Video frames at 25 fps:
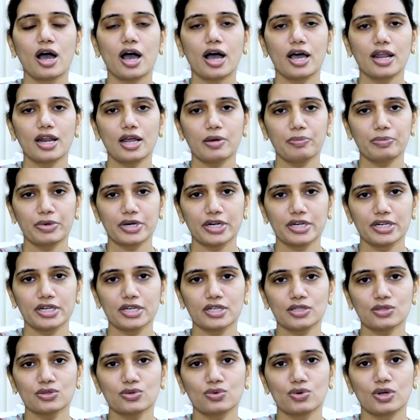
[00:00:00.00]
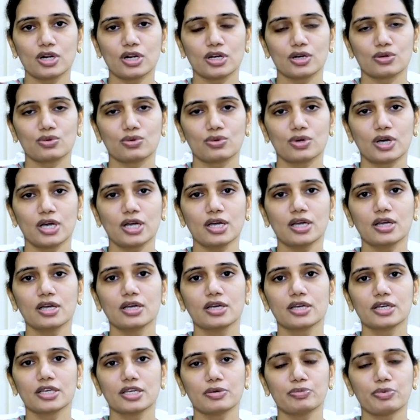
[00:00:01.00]
అలా పెట్టినందువల్ల కూడా
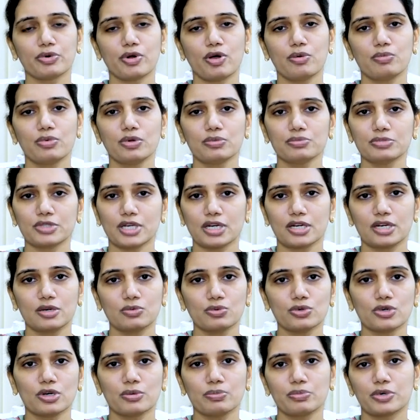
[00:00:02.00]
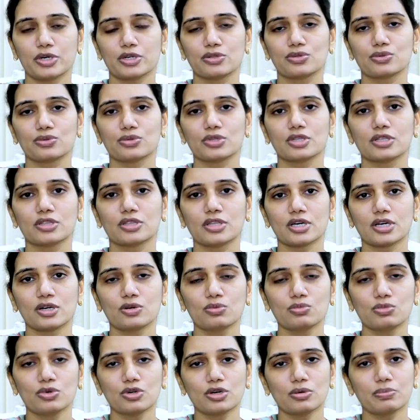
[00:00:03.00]
ఈ ప్రాబ్లం తగ్గుముఖం పడుతుంది
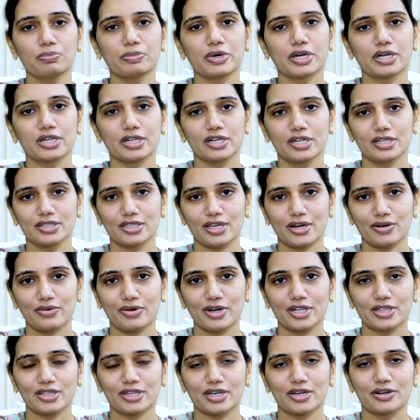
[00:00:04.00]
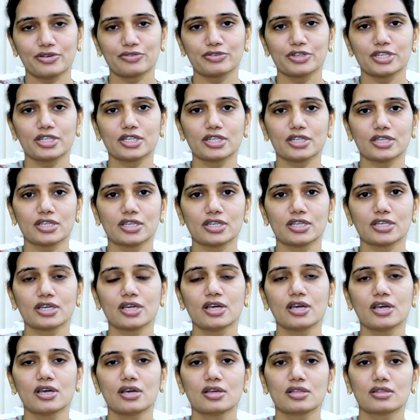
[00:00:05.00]
తగ్గుముఖం పట్టిన తర్వాత వీటిని
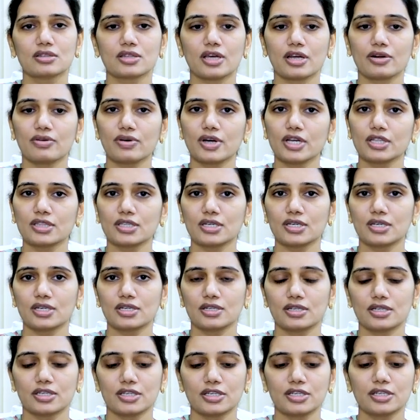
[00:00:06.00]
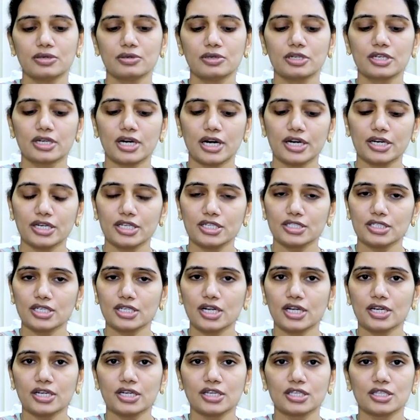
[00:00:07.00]
తర్వాత ఈ
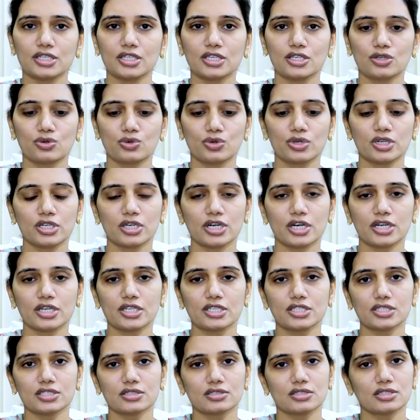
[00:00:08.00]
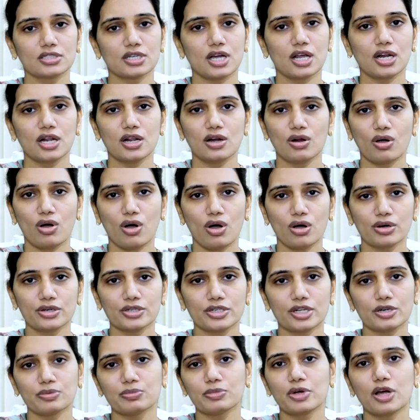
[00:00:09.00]
కండిషన్ అనేది కొన్ని కండిషన్స్ చాలా లాంగ్
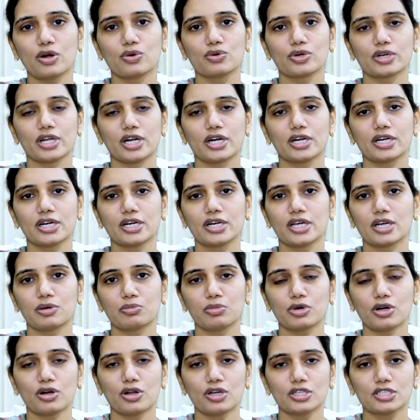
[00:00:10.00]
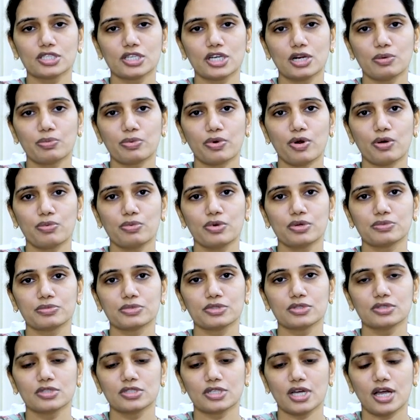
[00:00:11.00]
టర్మ్గా ఉంటాయి అంటే డర్మటలాజికల్
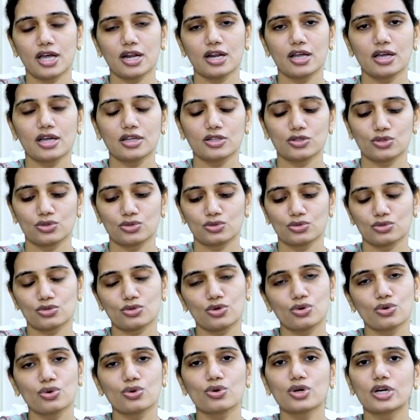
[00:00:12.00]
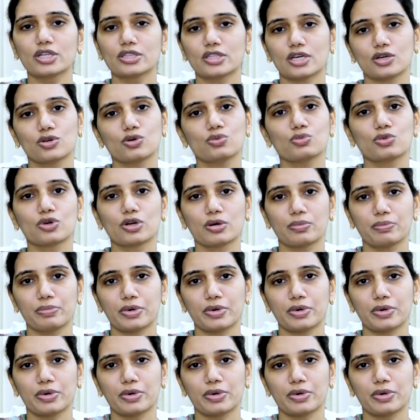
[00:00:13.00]
ప్రాబ్లమ్స్ చాలా స్లోగా తగ్గుముఖం